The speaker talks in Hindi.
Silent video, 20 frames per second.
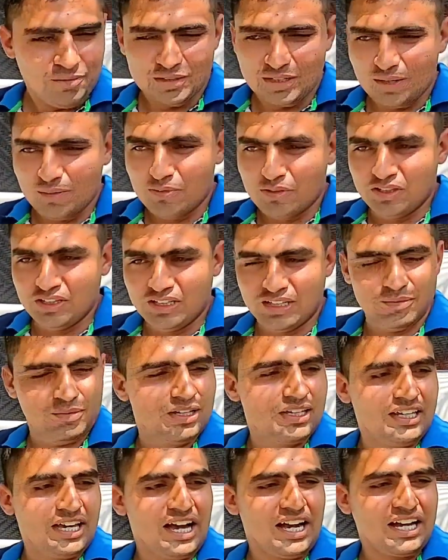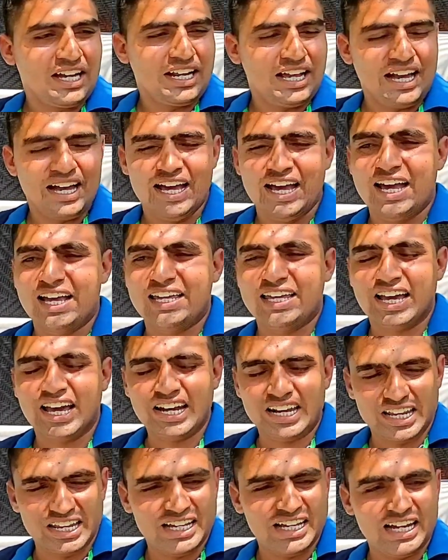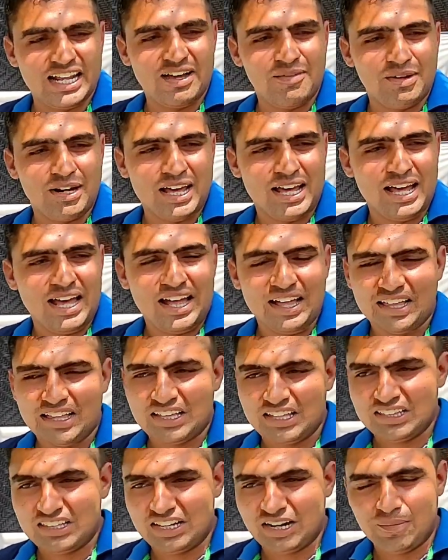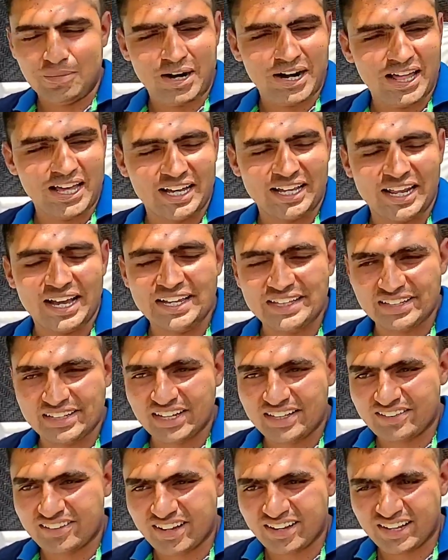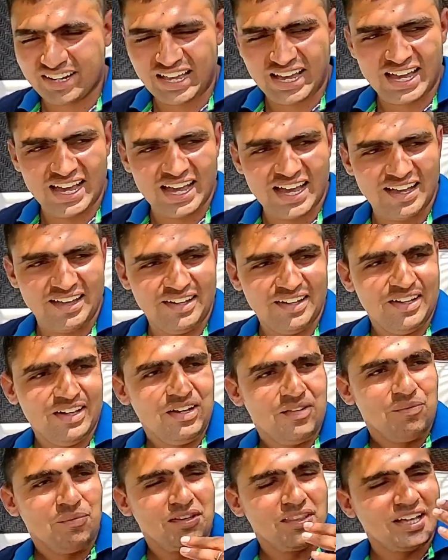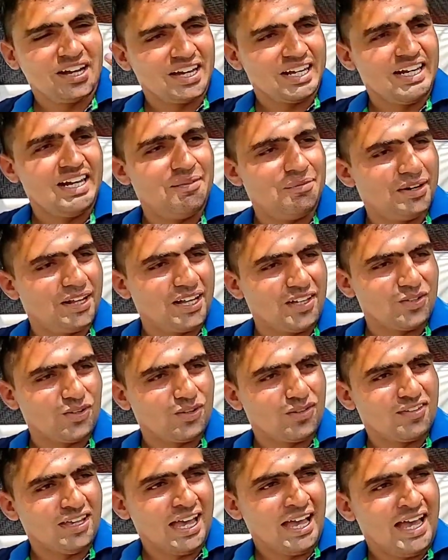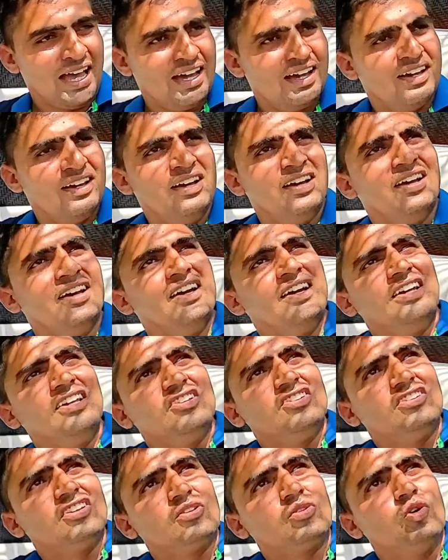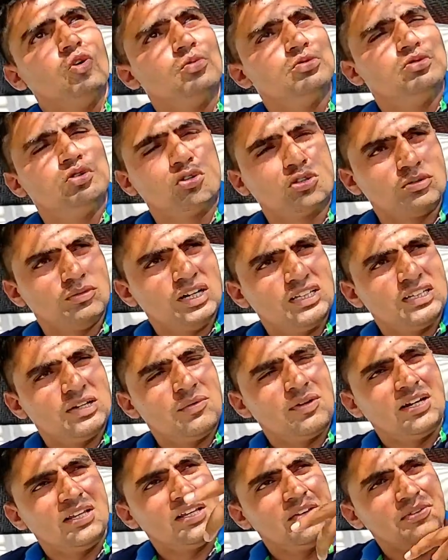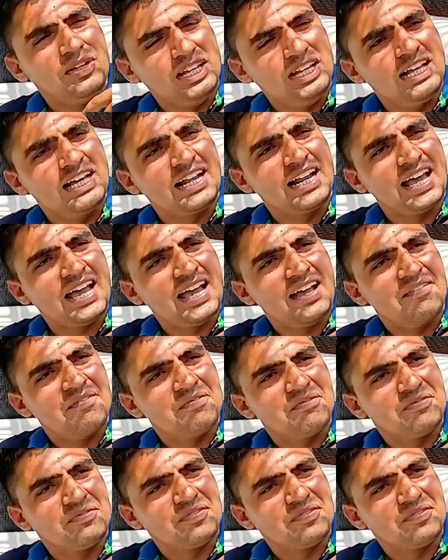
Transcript: मतलब ज़िंदगी में क्या करया है क्या नहीं करया मैंने कितना माड़ा करया कितना अच्छा करया है बंदा कल्ला पड़ के सोचता है इससे खूबसूरत वातावरण ने फील करा है